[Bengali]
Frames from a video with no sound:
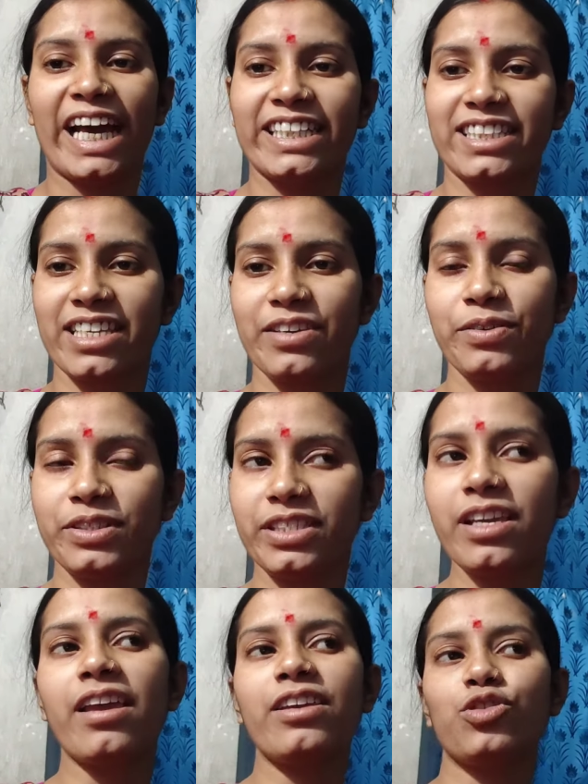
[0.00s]
আজকে
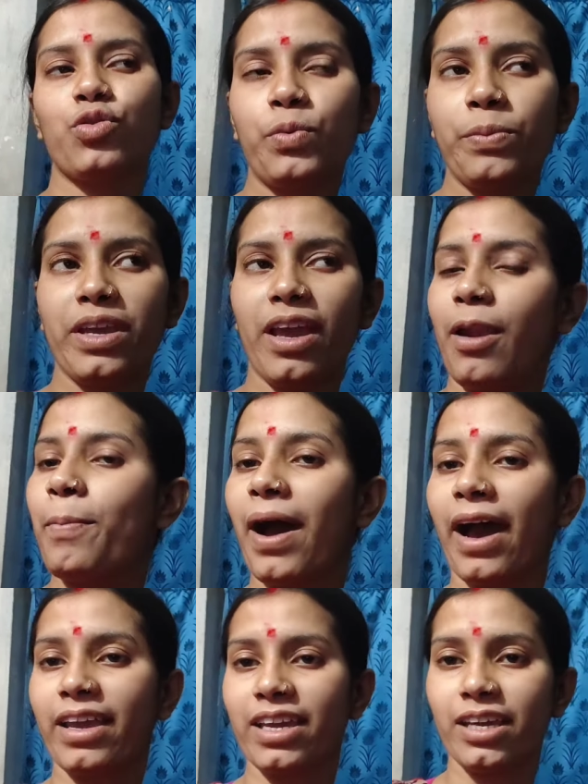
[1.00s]
হচ্ছে সুমি আর
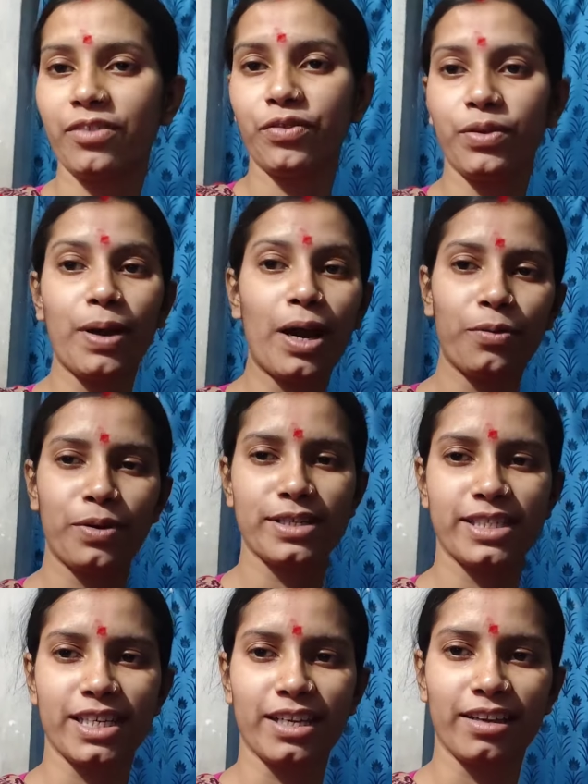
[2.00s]
ভাইয়ের বিবাহ
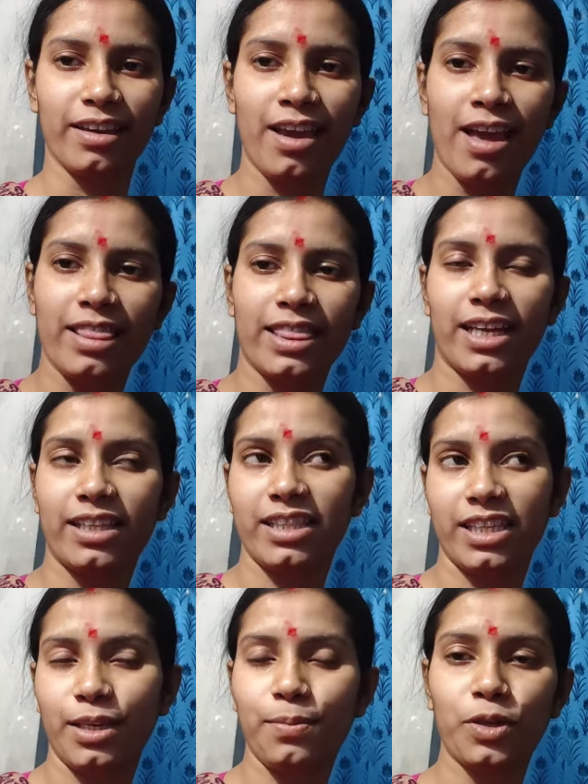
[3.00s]
বার্ষিকী তাদের
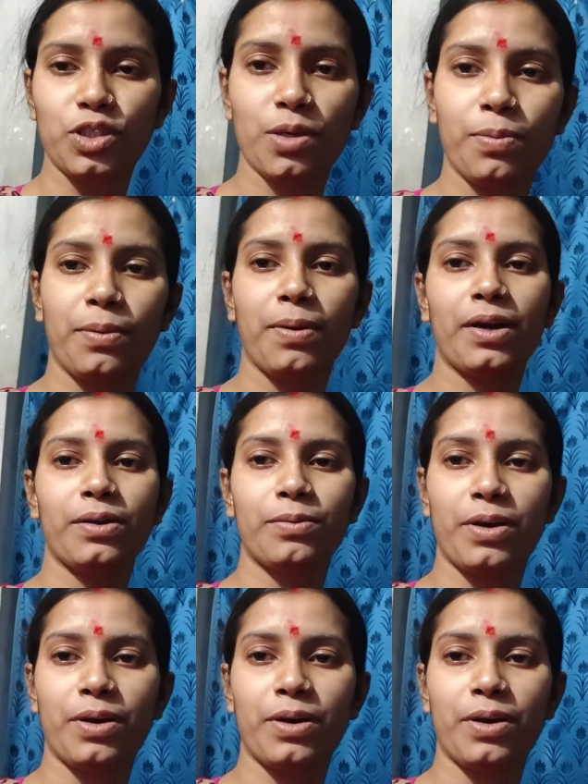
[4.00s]
তিন বছর বিবাহ